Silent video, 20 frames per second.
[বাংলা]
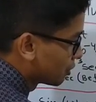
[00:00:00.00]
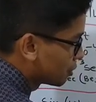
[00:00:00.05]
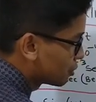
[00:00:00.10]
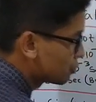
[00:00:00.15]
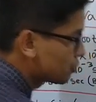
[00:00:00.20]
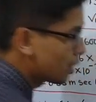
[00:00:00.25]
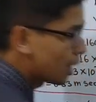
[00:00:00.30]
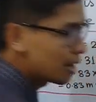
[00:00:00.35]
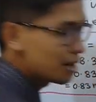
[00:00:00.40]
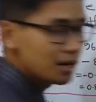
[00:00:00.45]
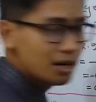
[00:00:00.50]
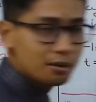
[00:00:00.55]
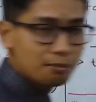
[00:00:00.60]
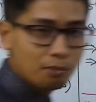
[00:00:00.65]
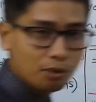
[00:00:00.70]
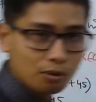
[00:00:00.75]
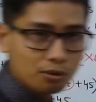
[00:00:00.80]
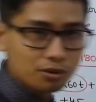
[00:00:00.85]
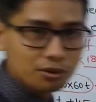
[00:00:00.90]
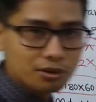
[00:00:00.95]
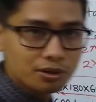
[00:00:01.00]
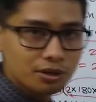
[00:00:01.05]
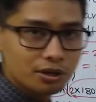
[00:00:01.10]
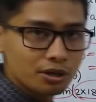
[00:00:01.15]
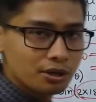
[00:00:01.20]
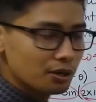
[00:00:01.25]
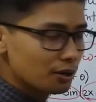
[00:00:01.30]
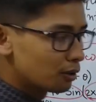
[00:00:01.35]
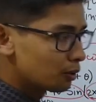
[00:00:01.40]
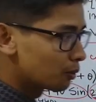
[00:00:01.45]
টু হান্ড্রেড ভোল্ট
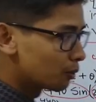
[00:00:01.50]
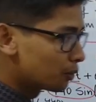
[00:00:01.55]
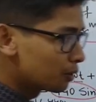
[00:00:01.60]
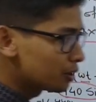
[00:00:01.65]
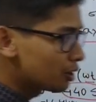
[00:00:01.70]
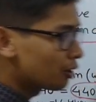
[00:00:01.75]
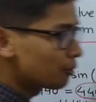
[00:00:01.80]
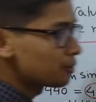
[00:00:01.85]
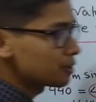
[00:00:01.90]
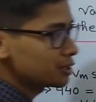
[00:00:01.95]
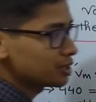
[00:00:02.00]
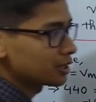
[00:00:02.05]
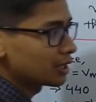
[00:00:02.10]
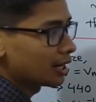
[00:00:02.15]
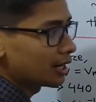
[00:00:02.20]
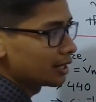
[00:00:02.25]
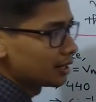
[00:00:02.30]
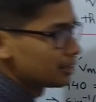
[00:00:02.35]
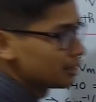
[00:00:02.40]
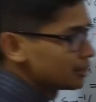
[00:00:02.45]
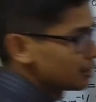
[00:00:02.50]
ওই অবস্থায়